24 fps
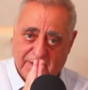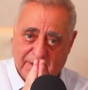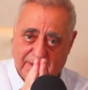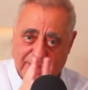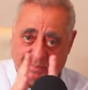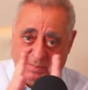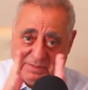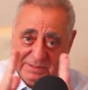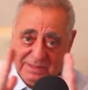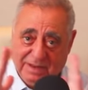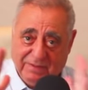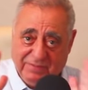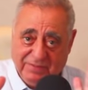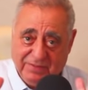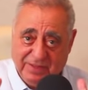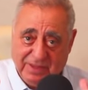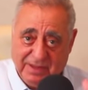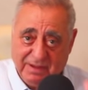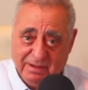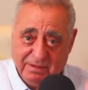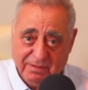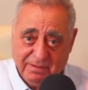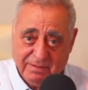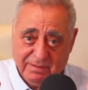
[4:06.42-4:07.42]
حنا
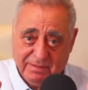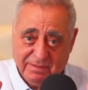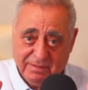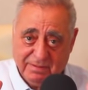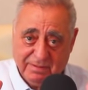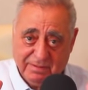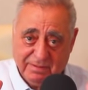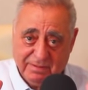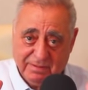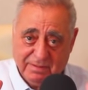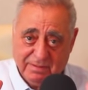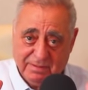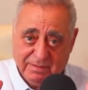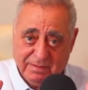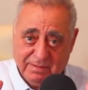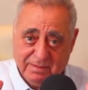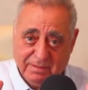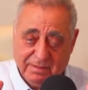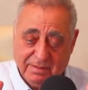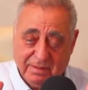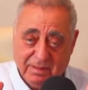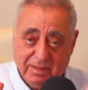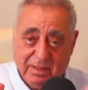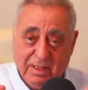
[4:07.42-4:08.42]
متفقين
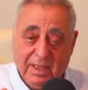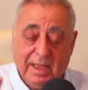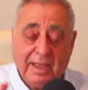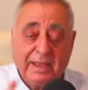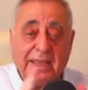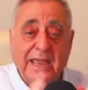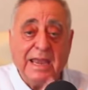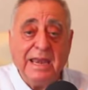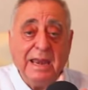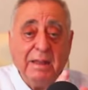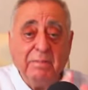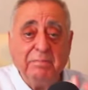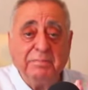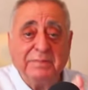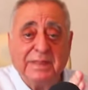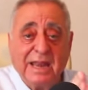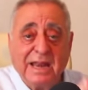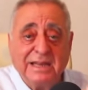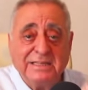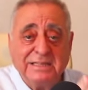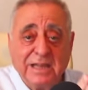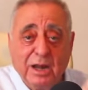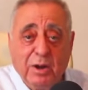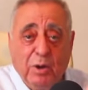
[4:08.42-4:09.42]
كاينه
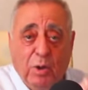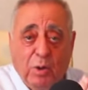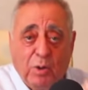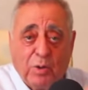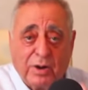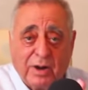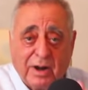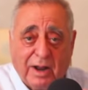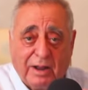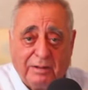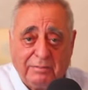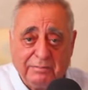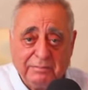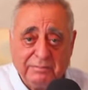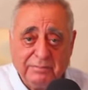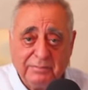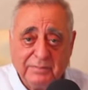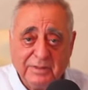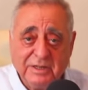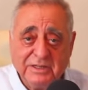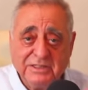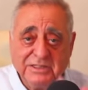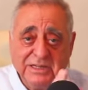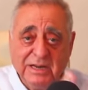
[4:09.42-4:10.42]
المدرسه الحره
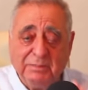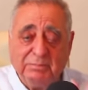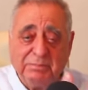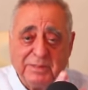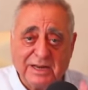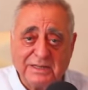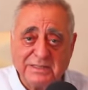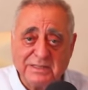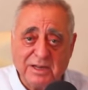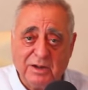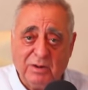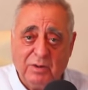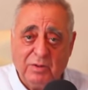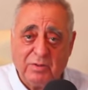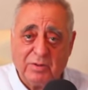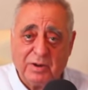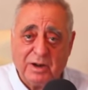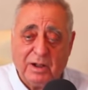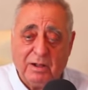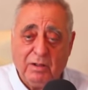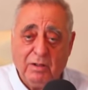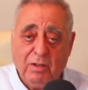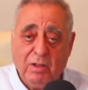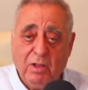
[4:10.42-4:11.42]
شنو المدرسه
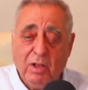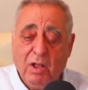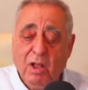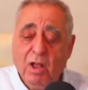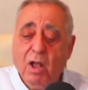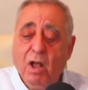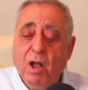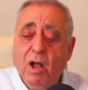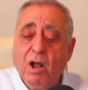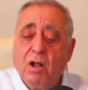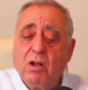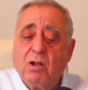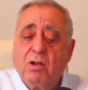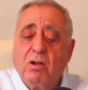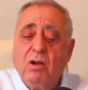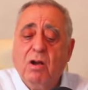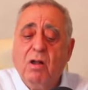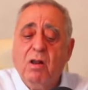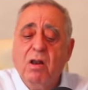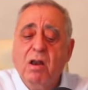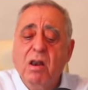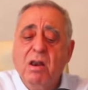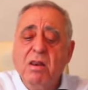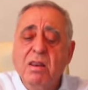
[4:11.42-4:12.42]
الحره
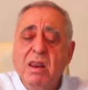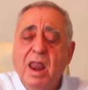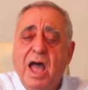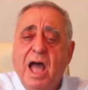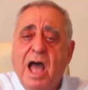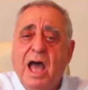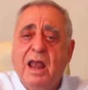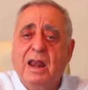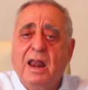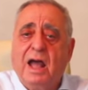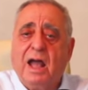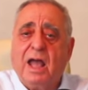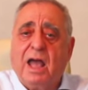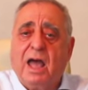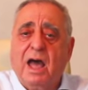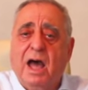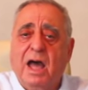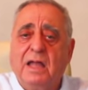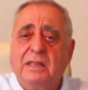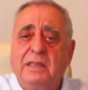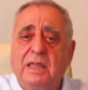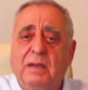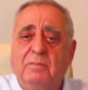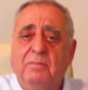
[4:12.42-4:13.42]
كلنا على
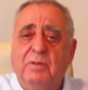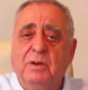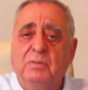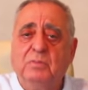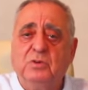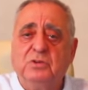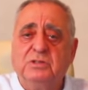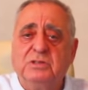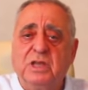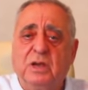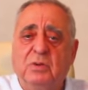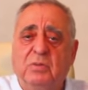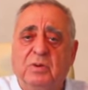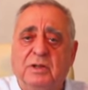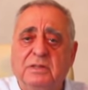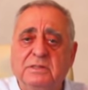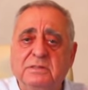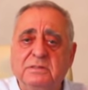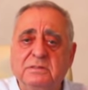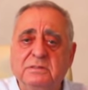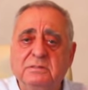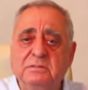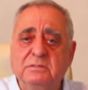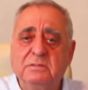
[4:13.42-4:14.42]
قدم المساواه
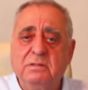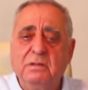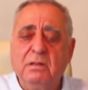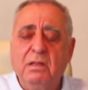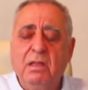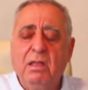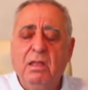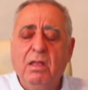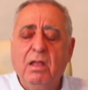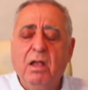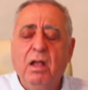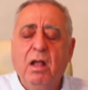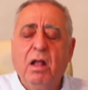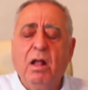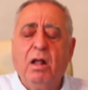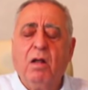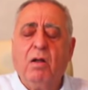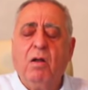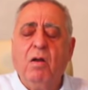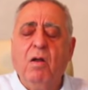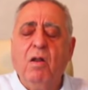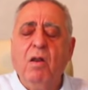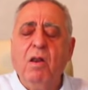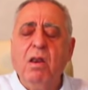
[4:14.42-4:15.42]

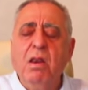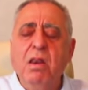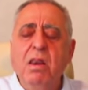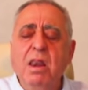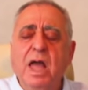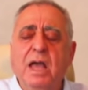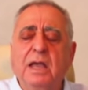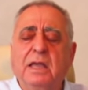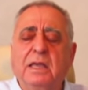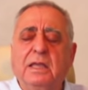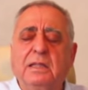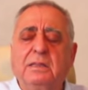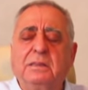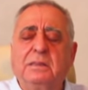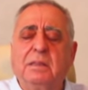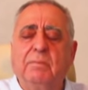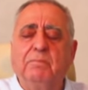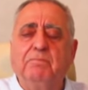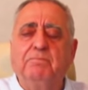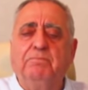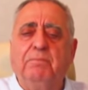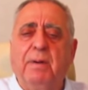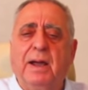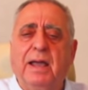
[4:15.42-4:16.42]
كلنا
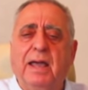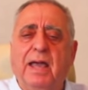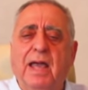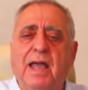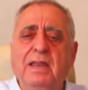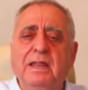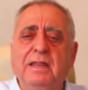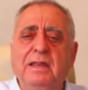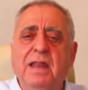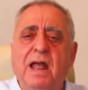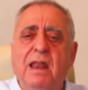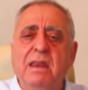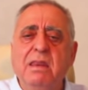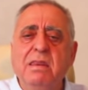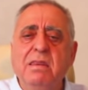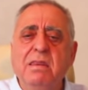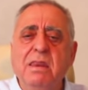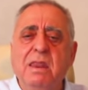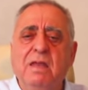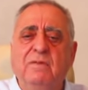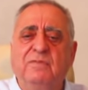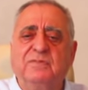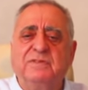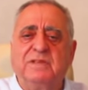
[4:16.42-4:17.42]
كيطبق علينا
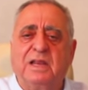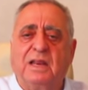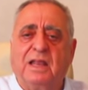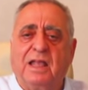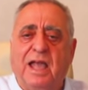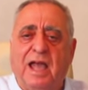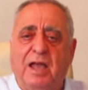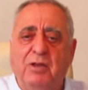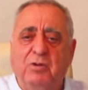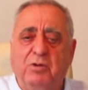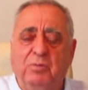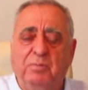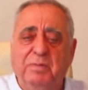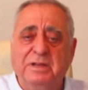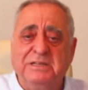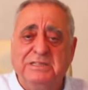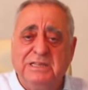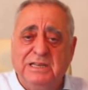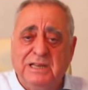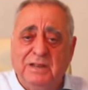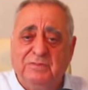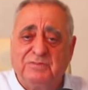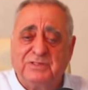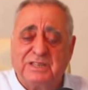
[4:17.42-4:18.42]
نفس القانون
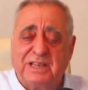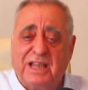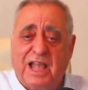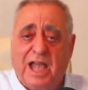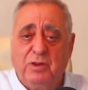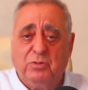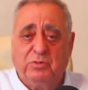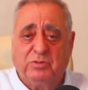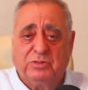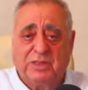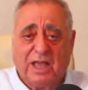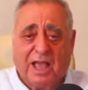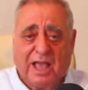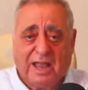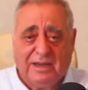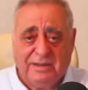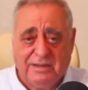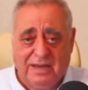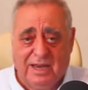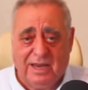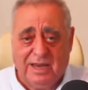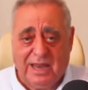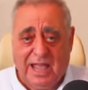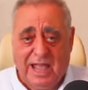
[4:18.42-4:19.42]
ماشي نفس القانون
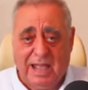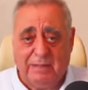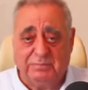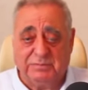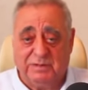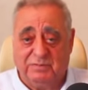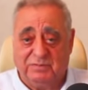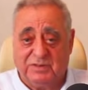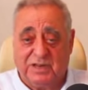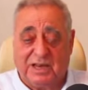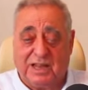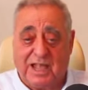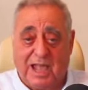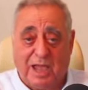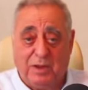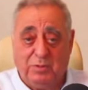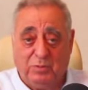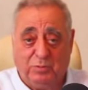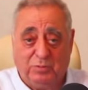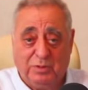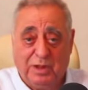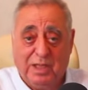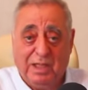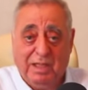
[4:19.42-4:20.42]
دخلني للحاد نفس
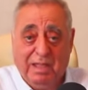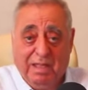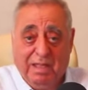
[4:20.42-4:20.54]
القانون